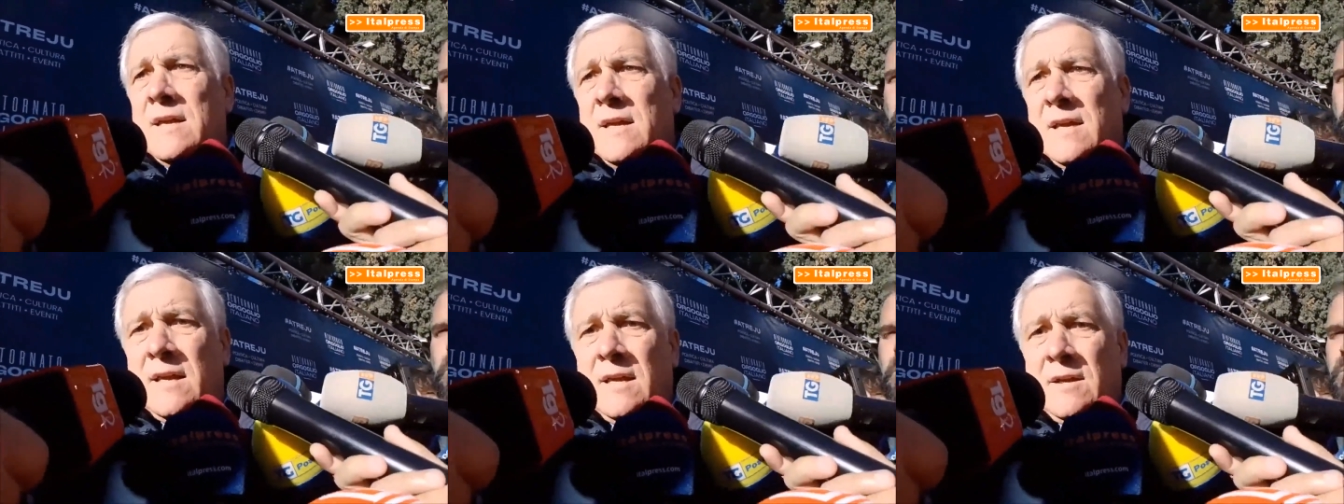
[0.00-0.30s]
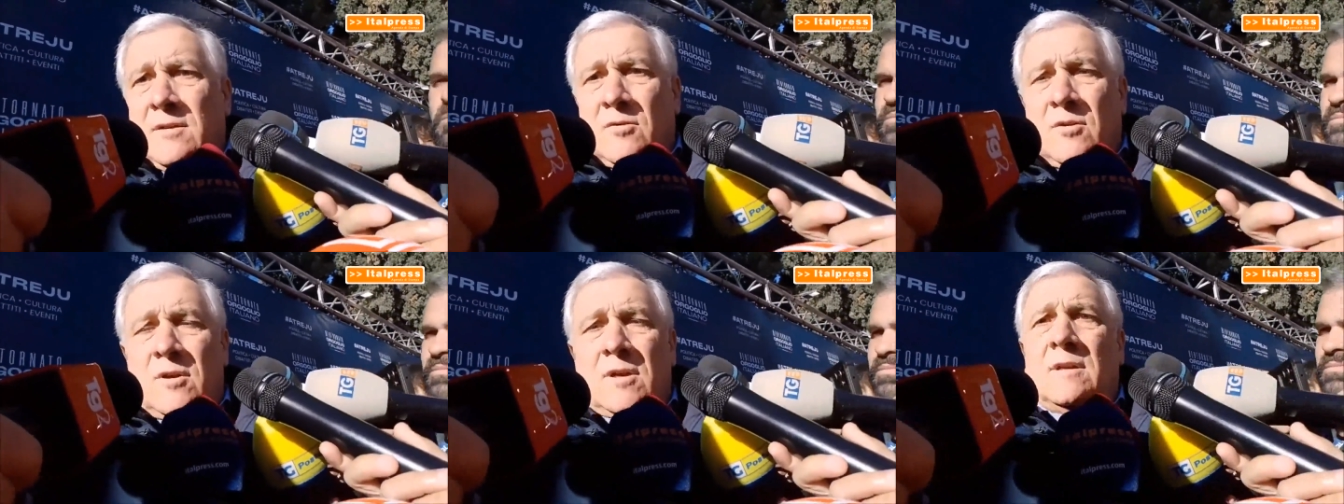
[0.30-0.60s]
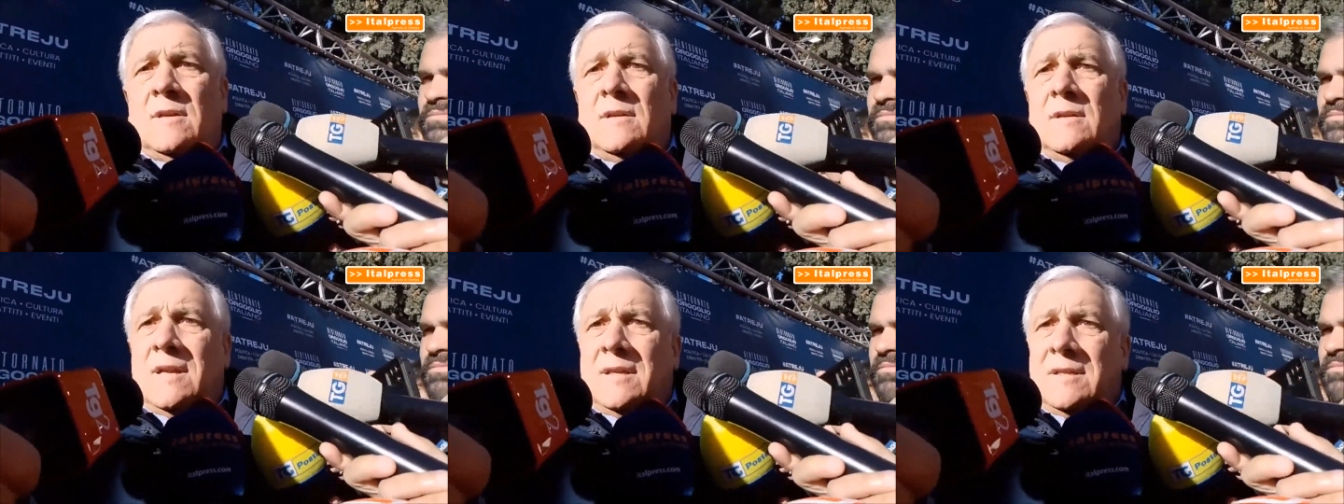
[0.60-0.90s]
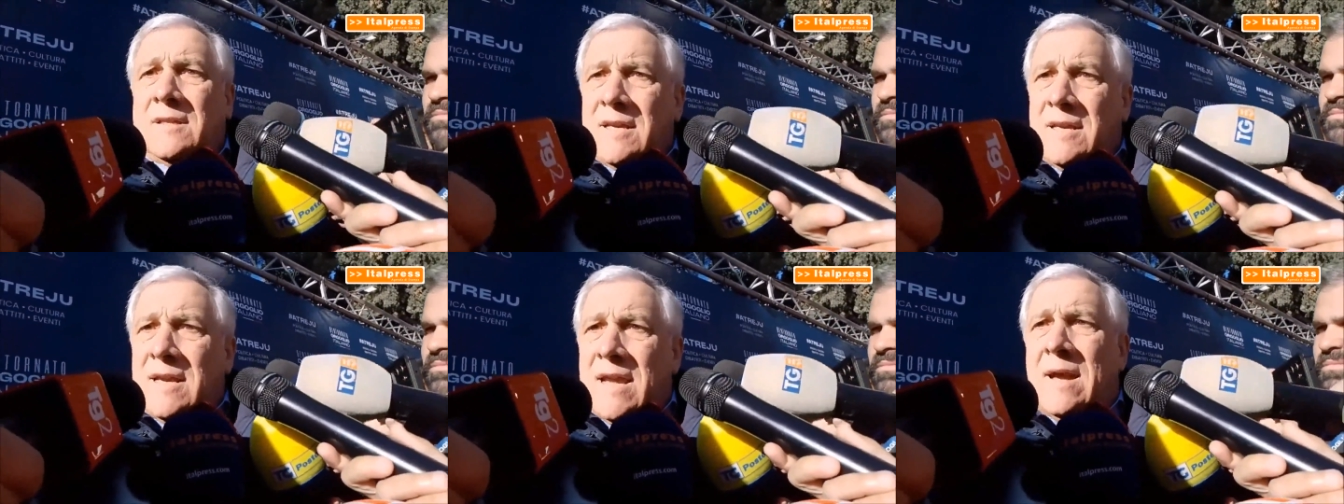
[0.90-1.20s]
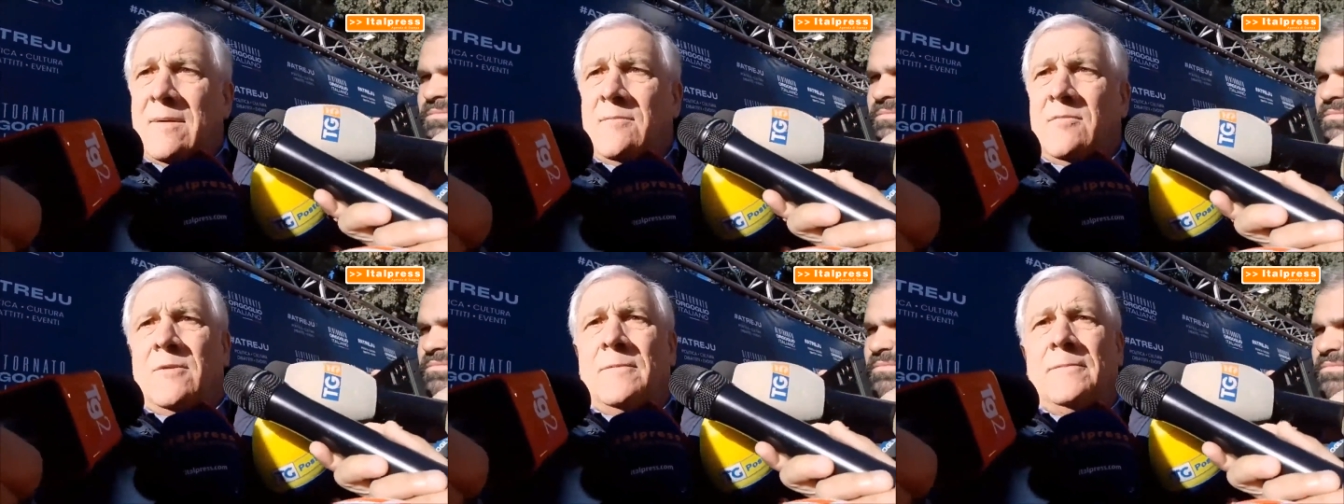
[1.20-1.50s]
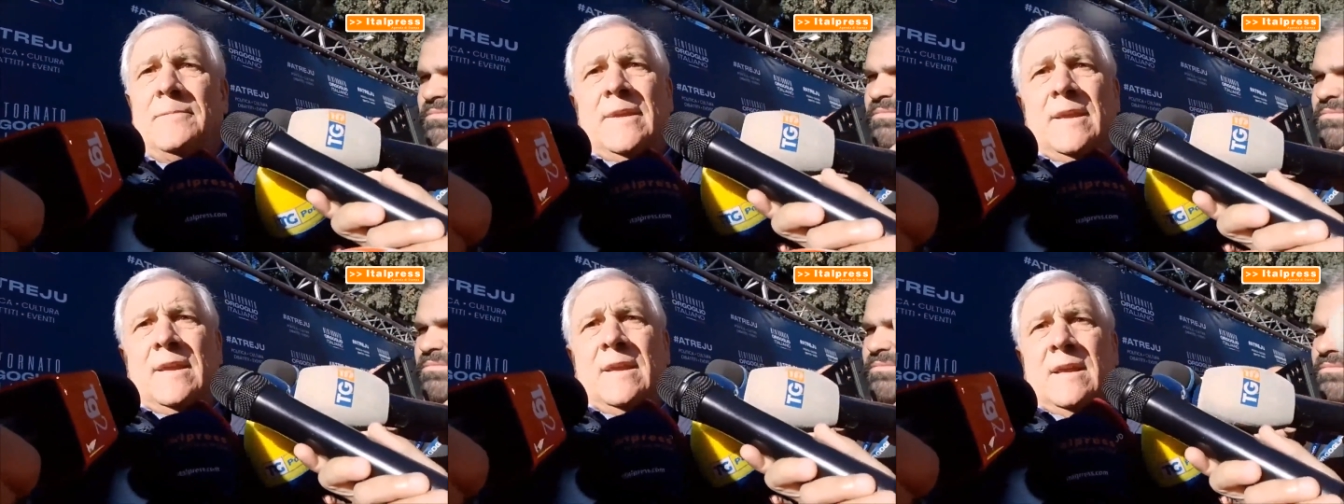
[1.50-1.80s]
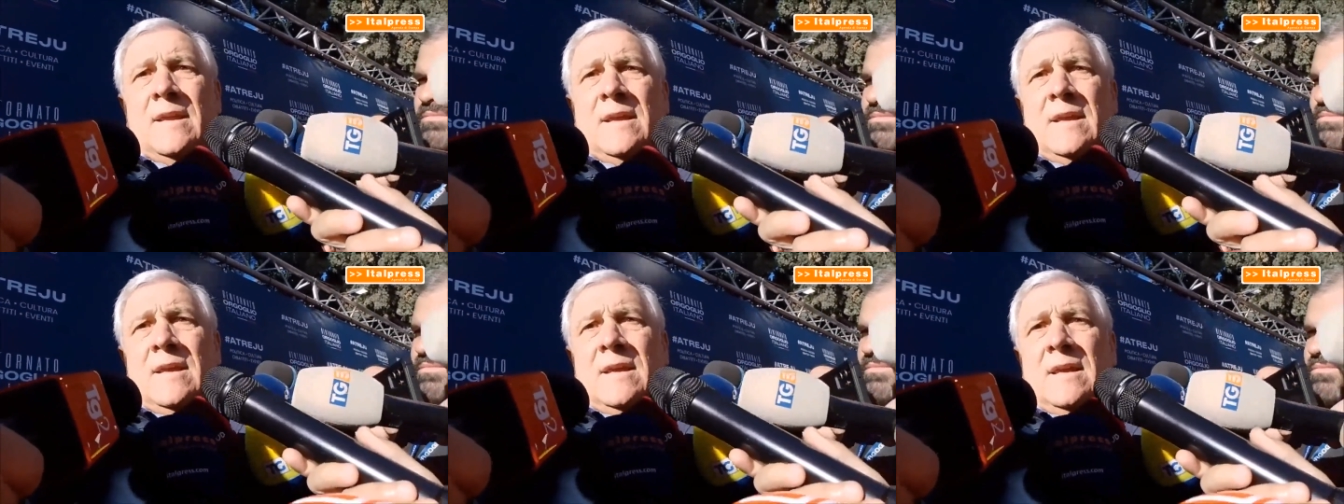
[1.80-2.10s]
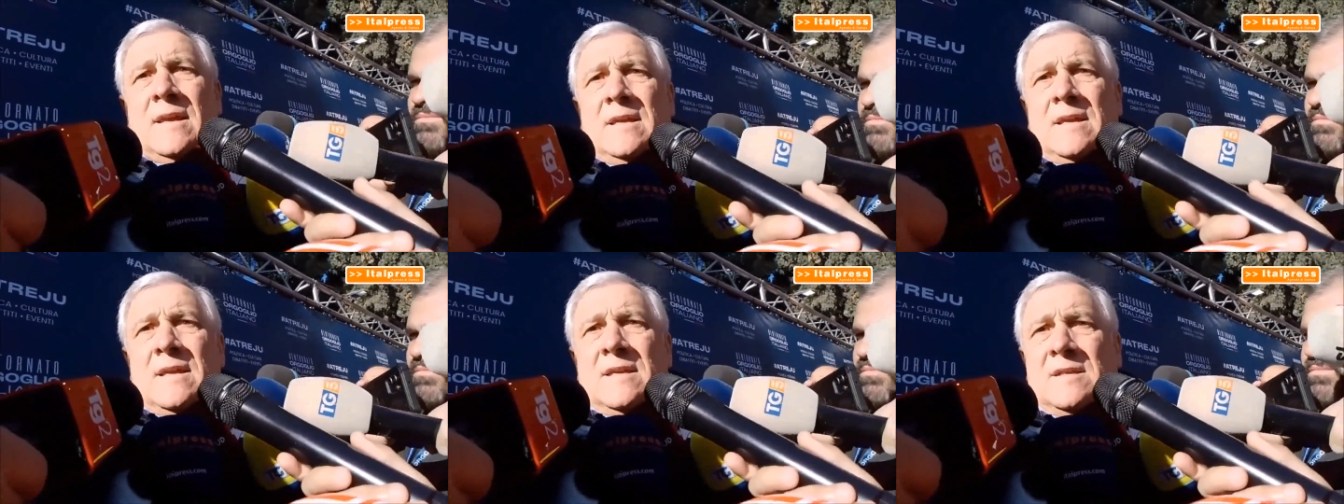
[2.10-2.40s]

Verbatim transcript: eh, noi riteniamo eh,